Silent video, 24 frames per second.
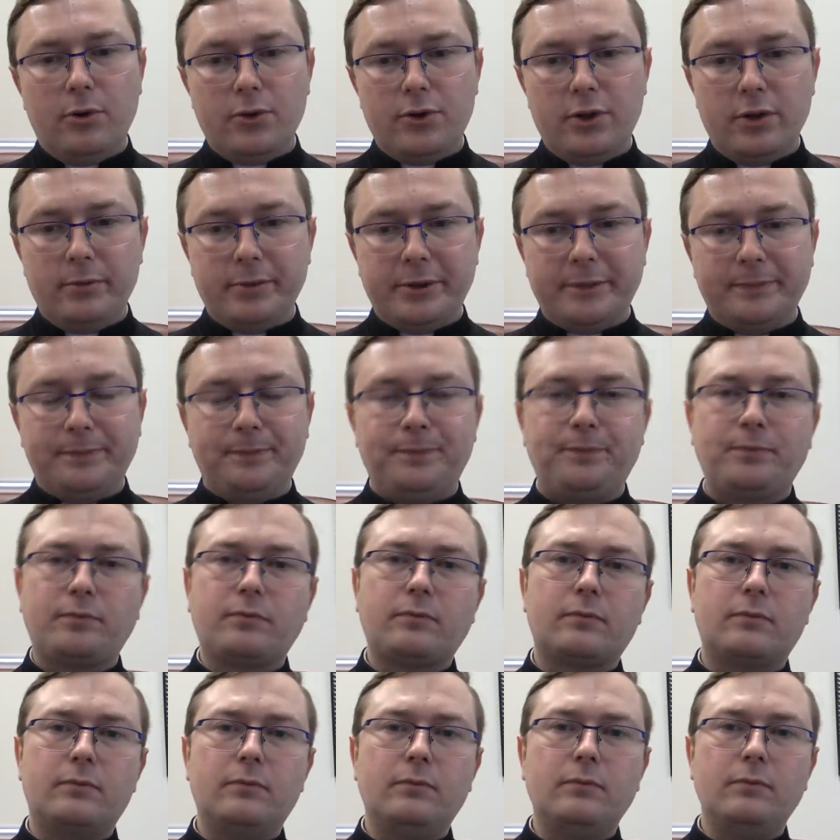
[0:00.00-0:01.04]
Bożymi?
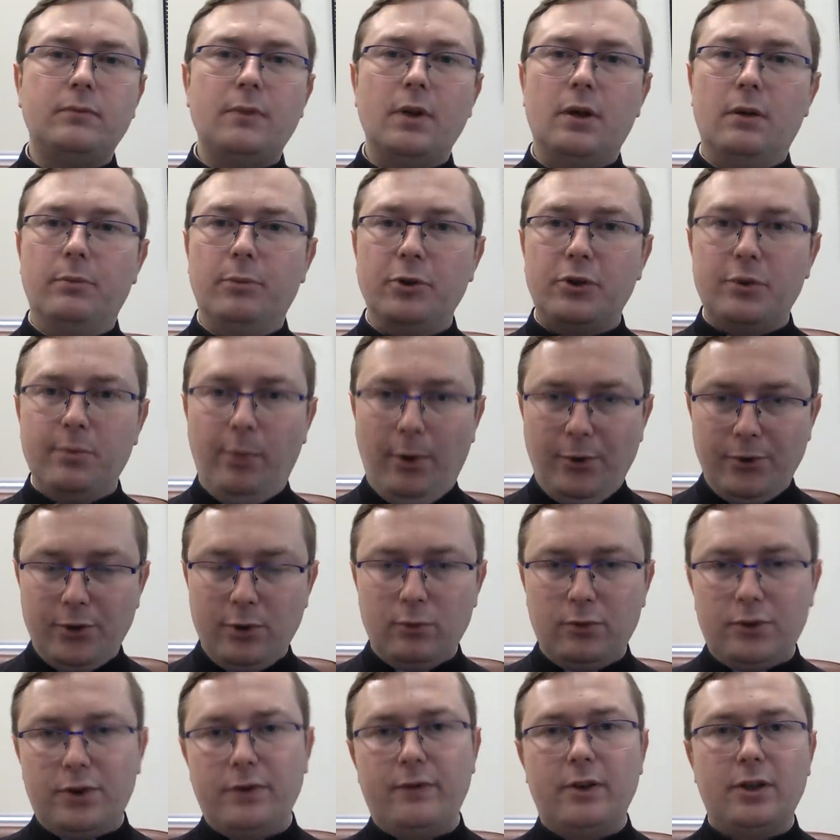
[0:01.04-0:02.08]
Być
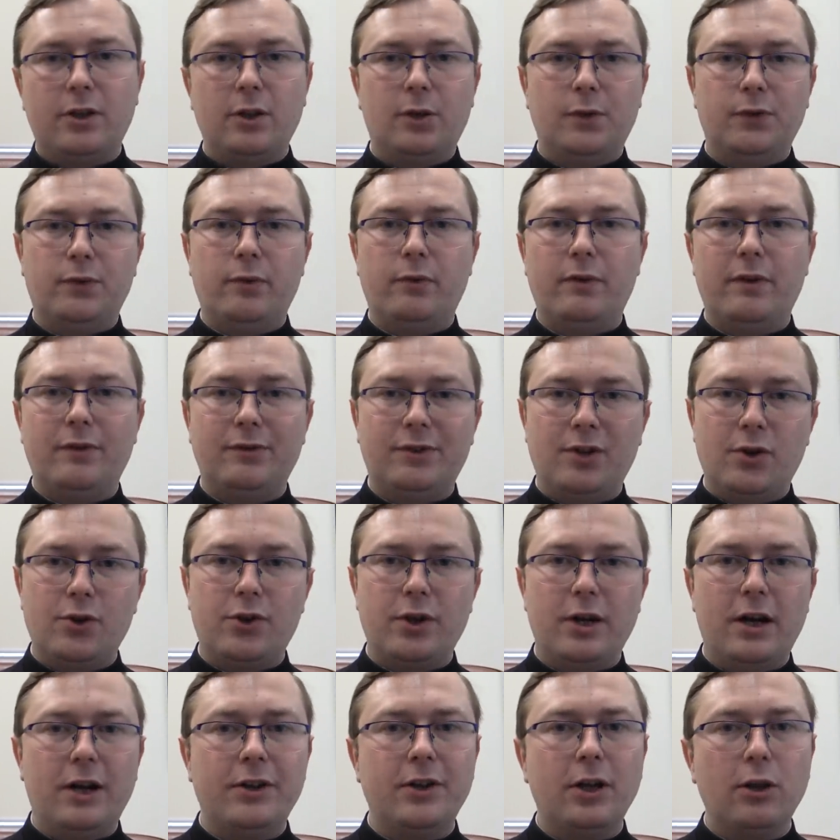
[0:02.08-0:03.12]
może używa tego słowa w
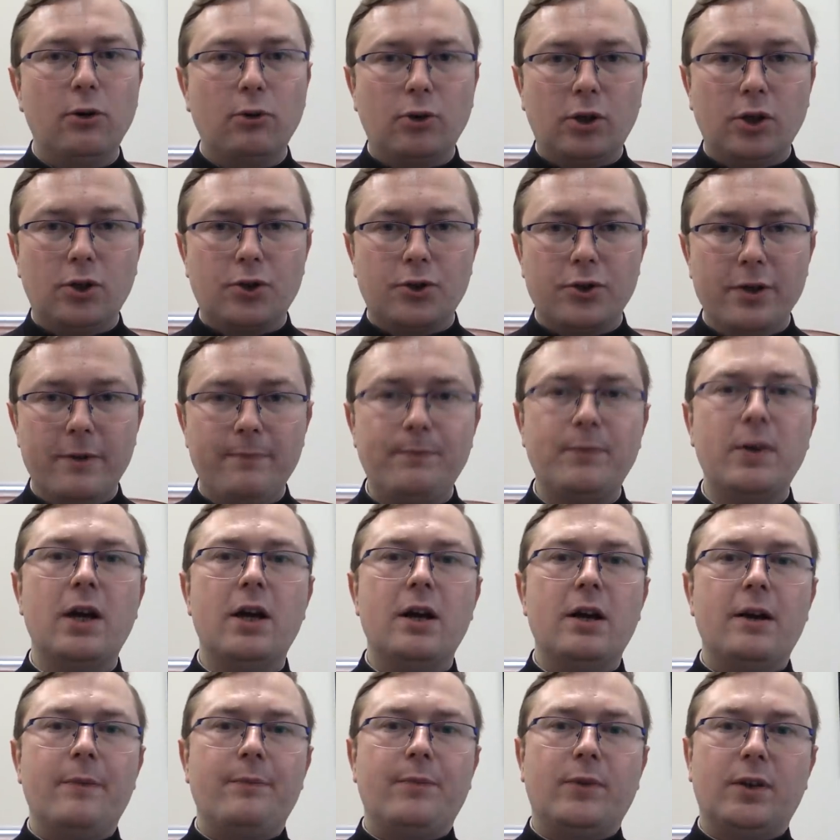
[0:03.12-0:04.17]
sensie analogicznym,
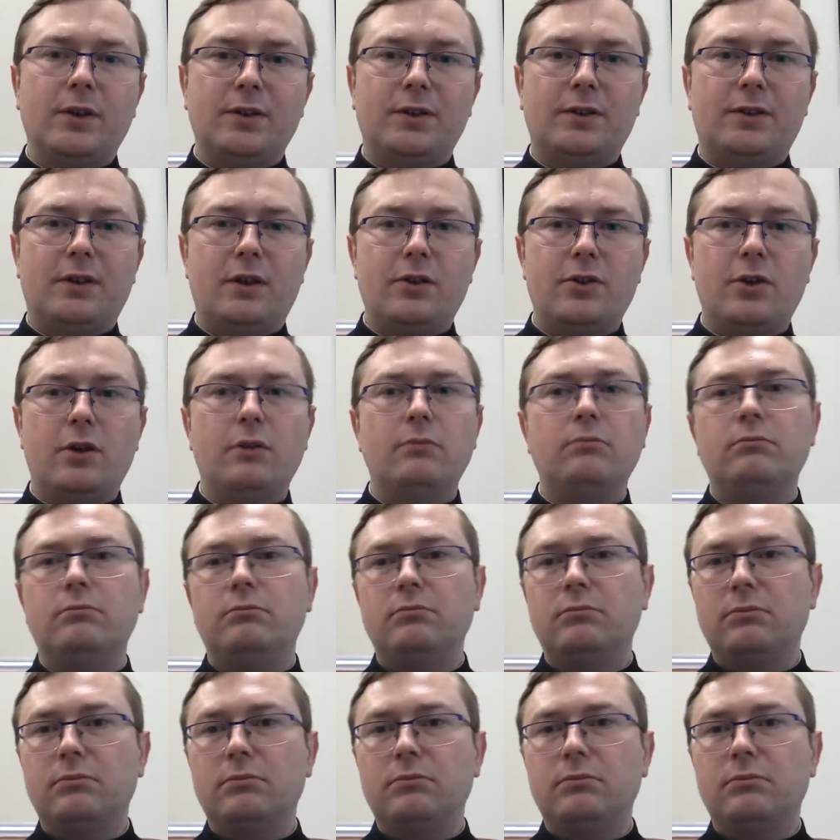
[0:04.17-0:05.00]
na zasadzie,